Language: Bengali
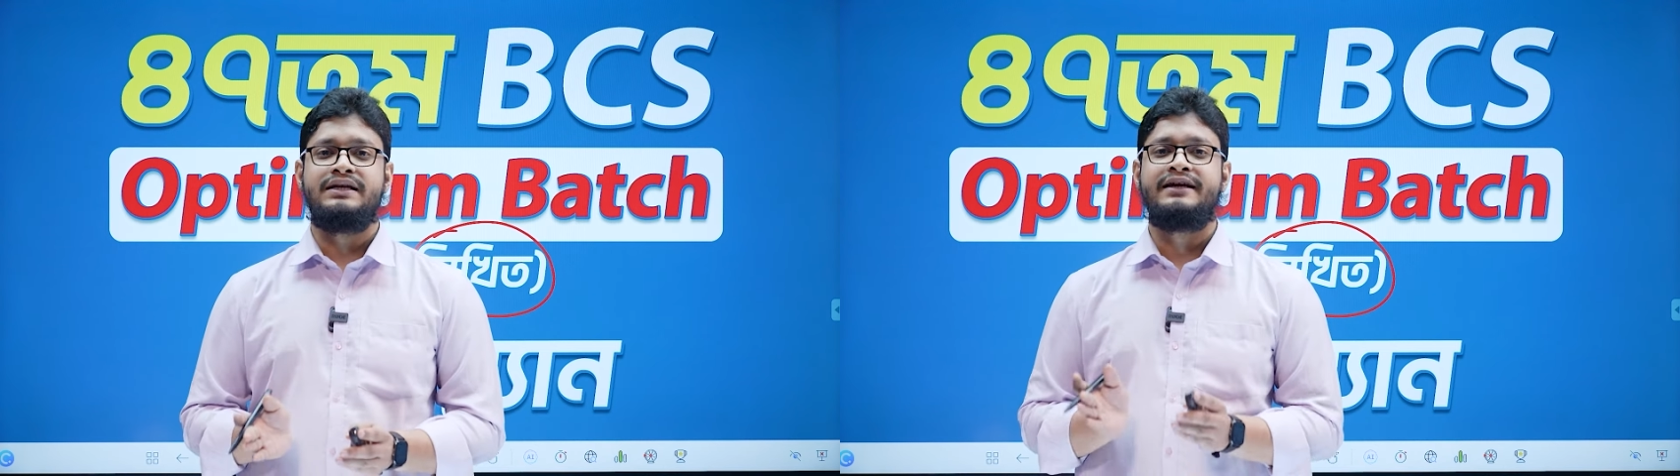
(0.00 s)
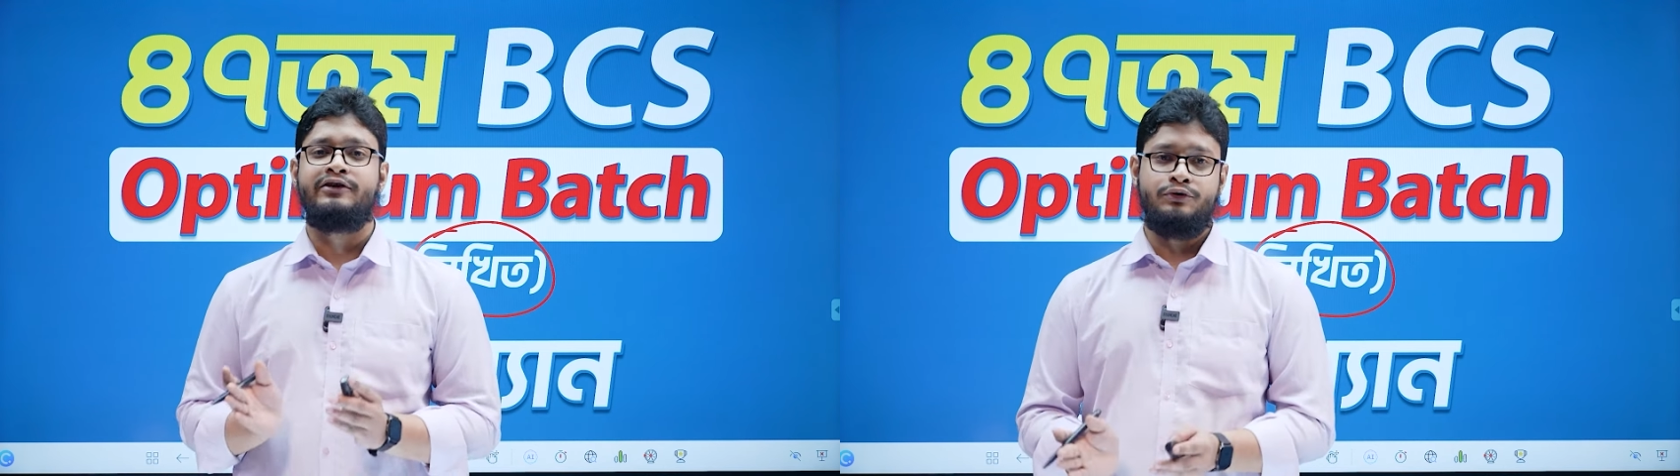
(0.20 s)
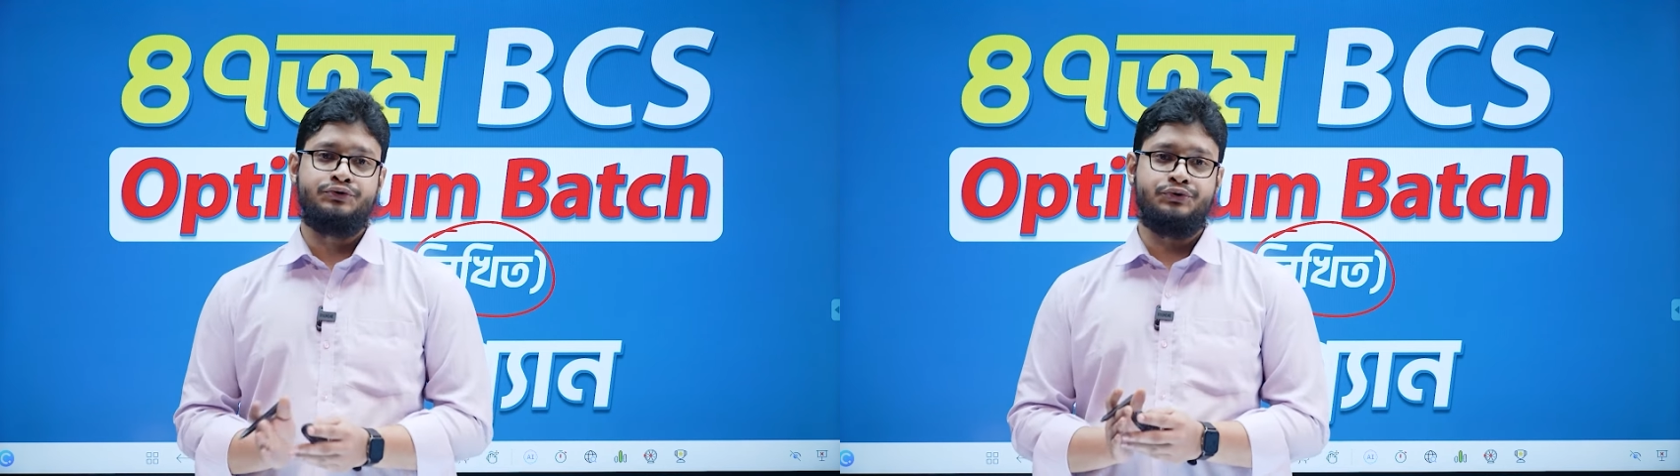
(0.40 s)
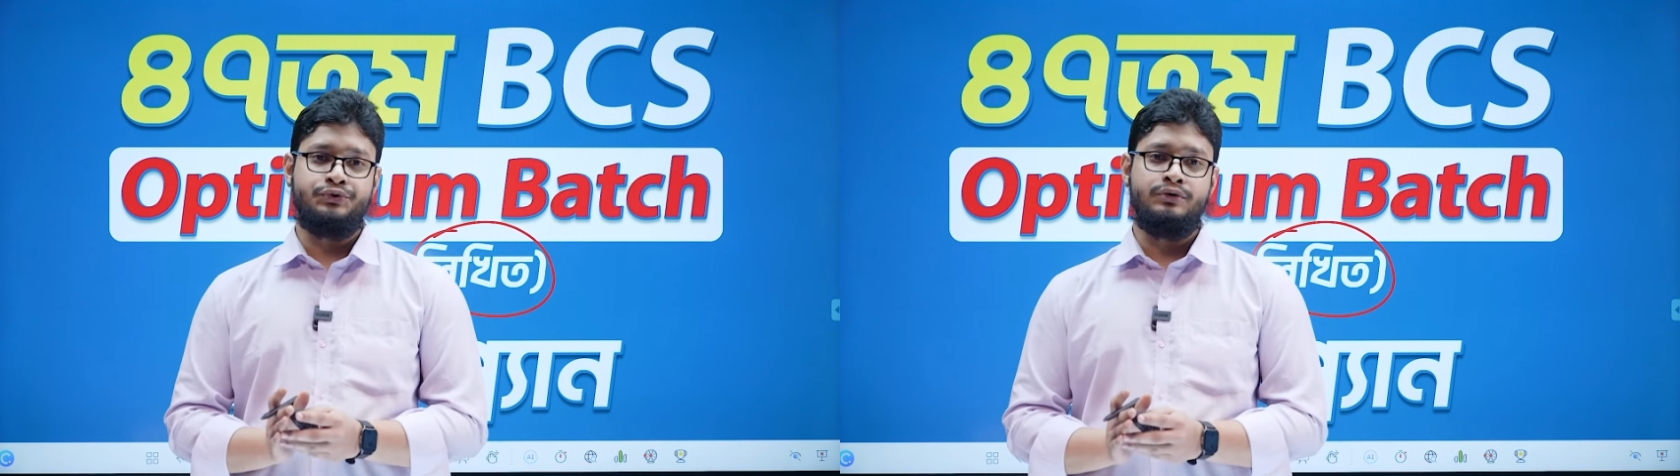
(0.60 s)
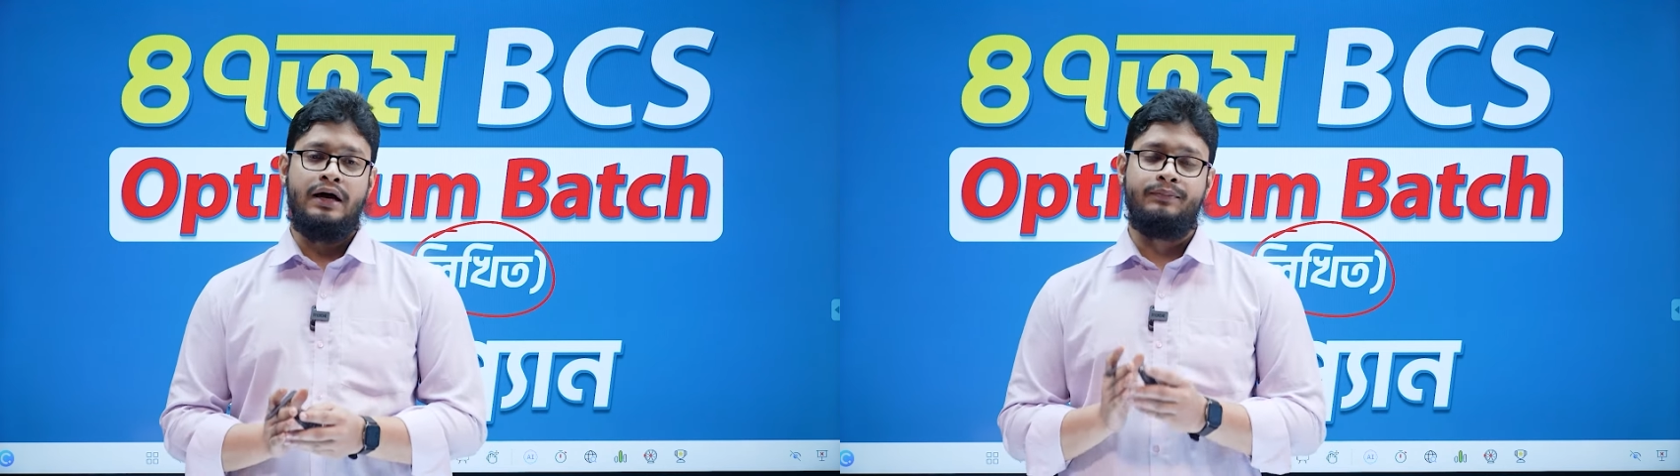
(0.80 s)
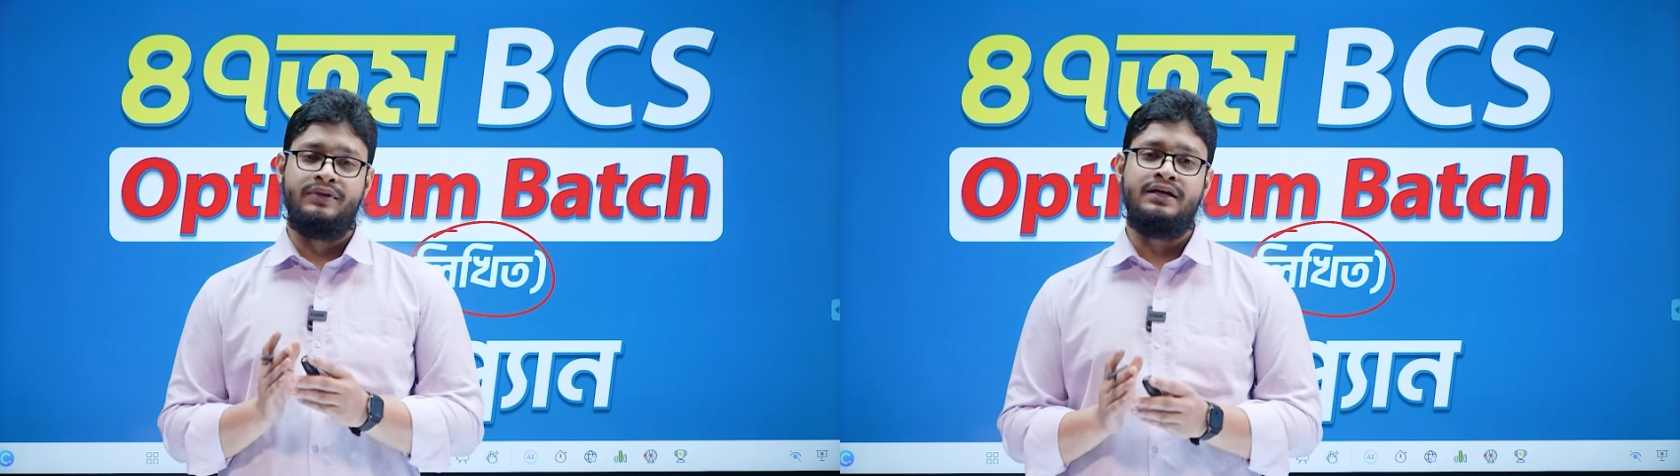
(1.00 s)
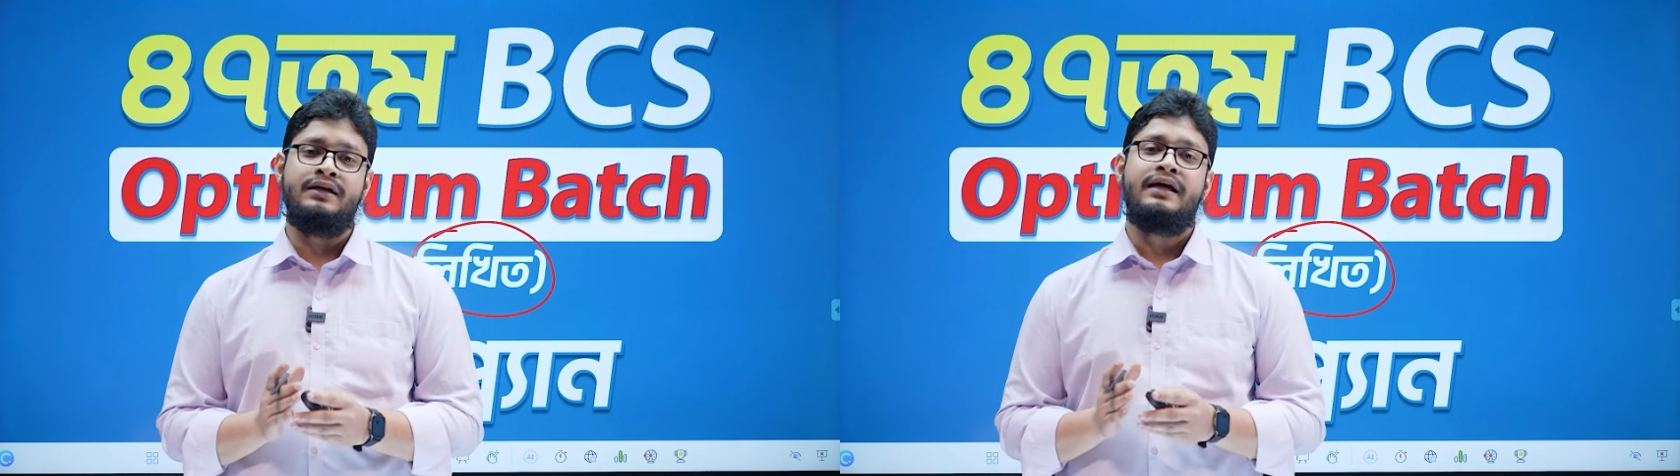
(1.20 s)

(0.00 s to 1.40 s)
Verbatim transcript: লিখিতর জন্য আপনি